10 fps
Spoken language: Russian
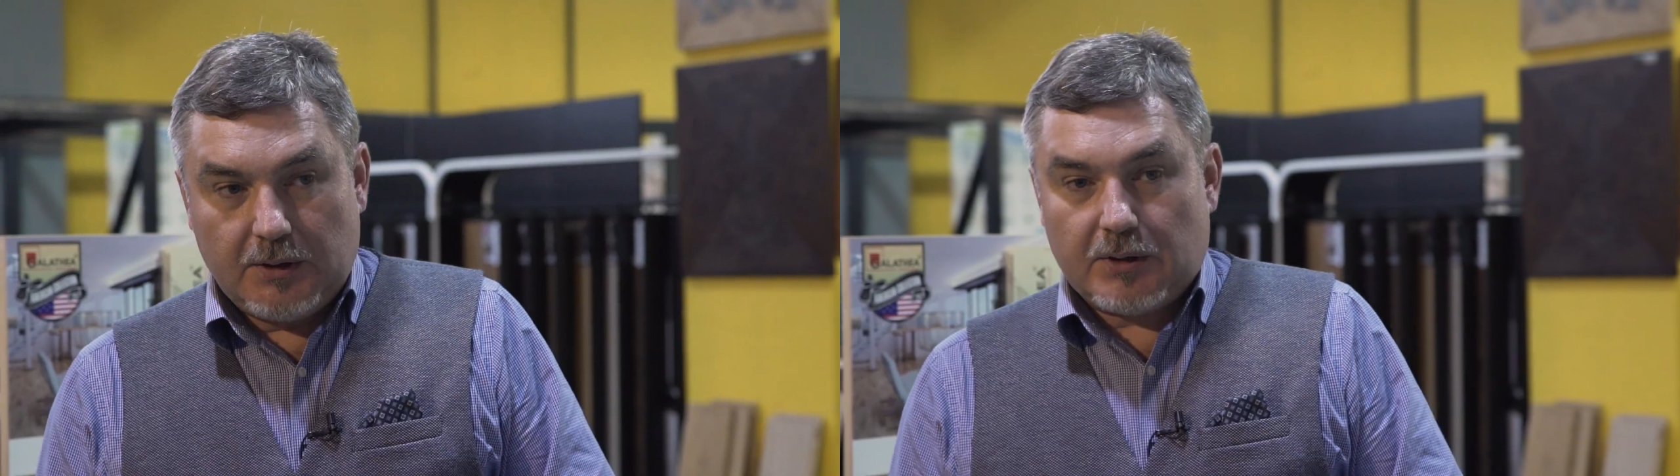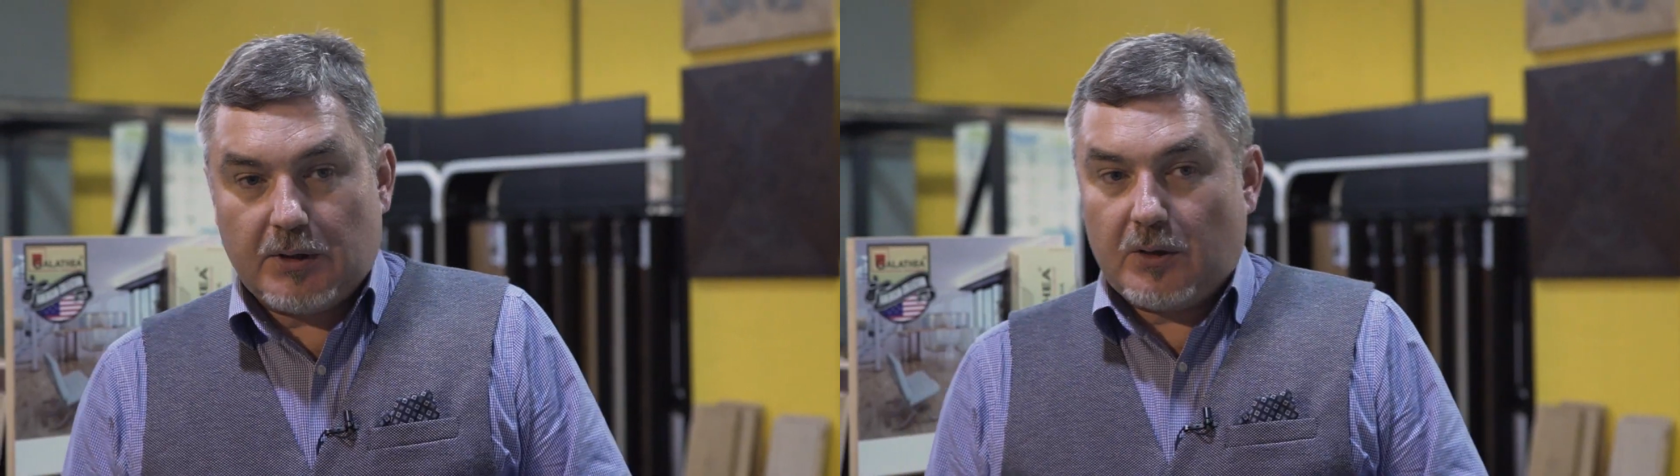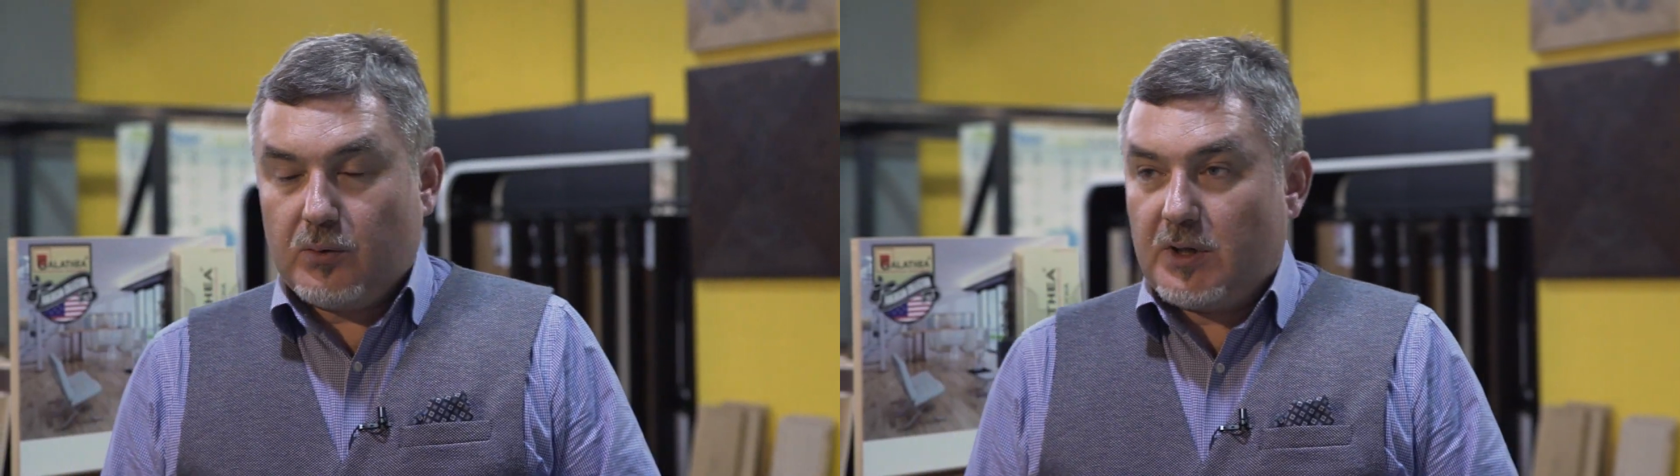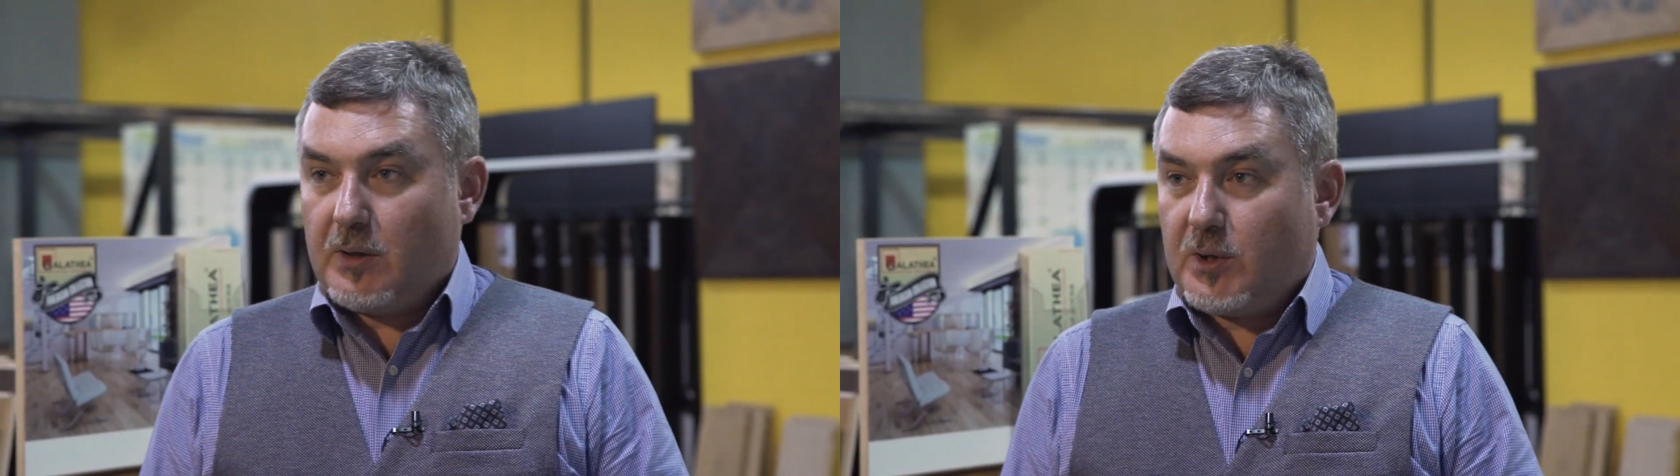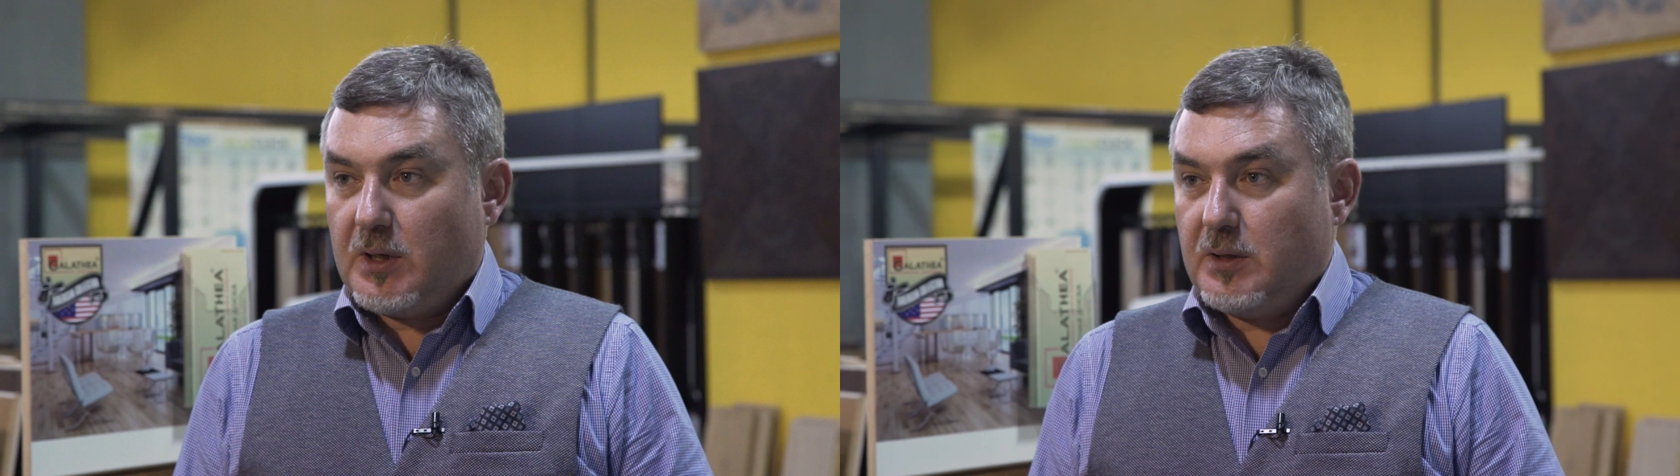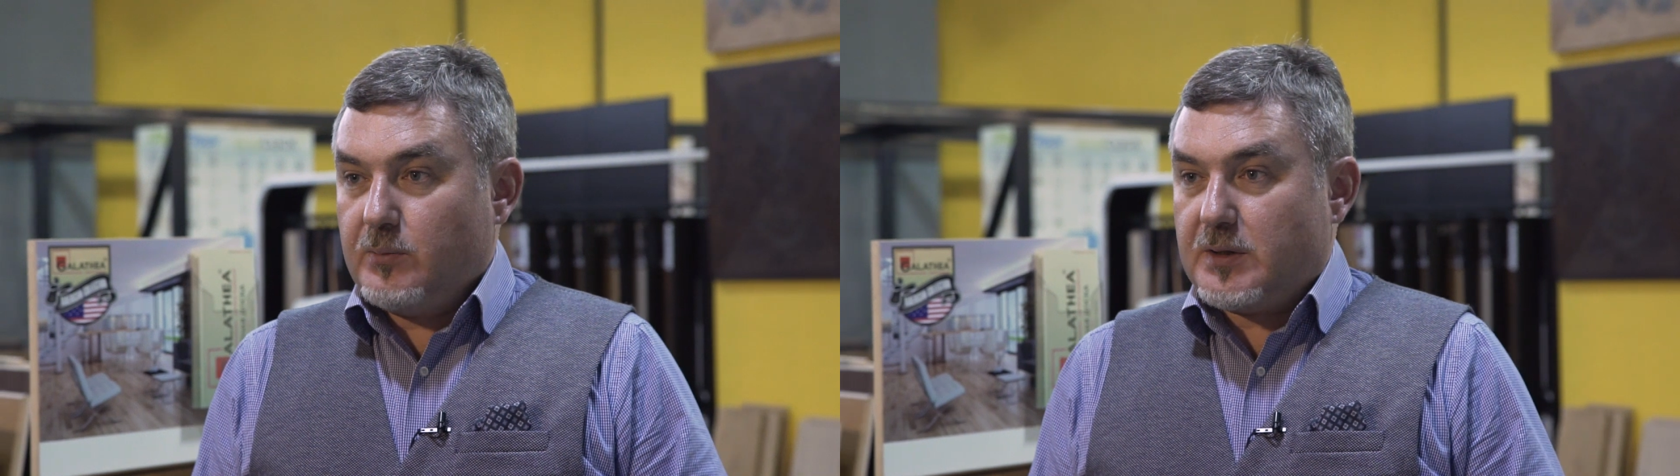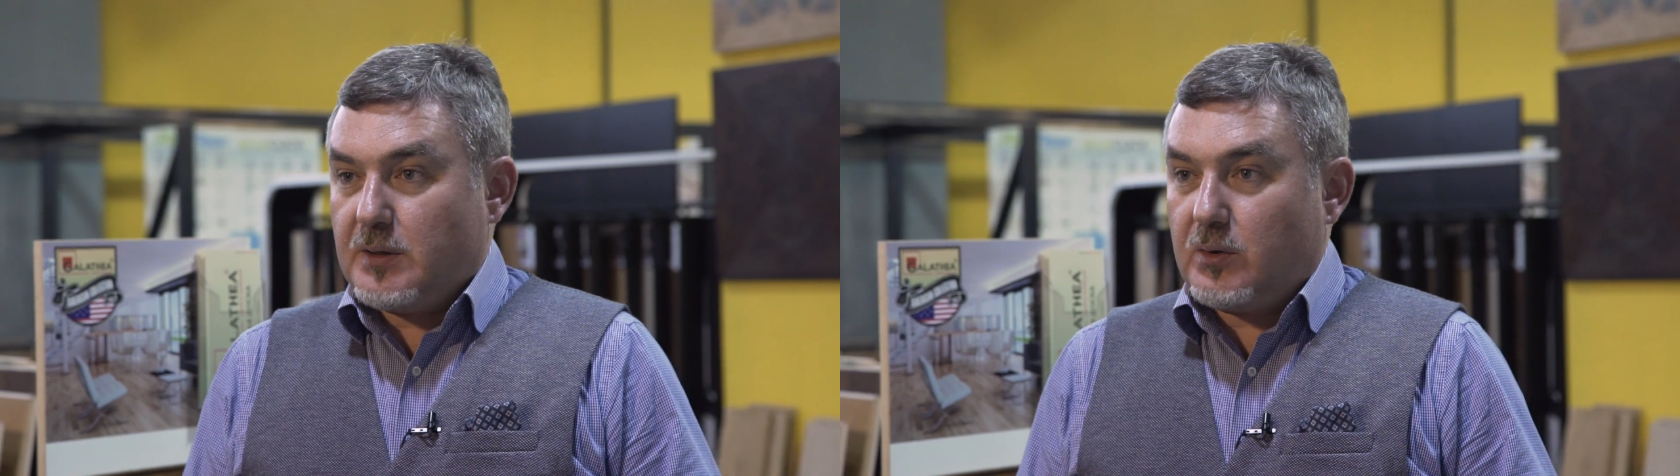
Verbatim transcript: нет никакой необходимости.